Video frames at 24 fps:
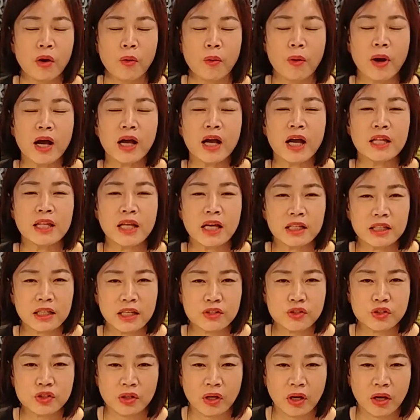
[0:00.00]
화가
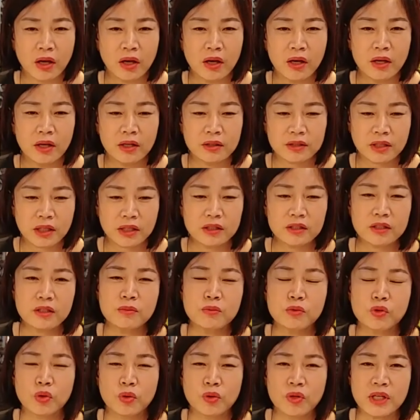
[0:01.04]
났겠죠. 자,
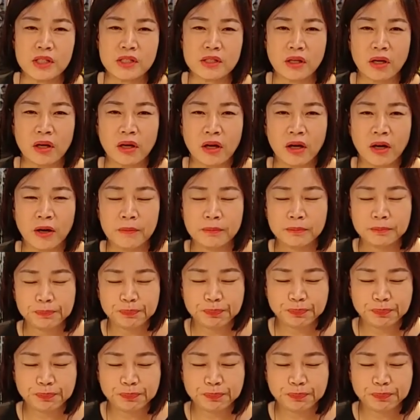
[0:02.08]
그러므로 해서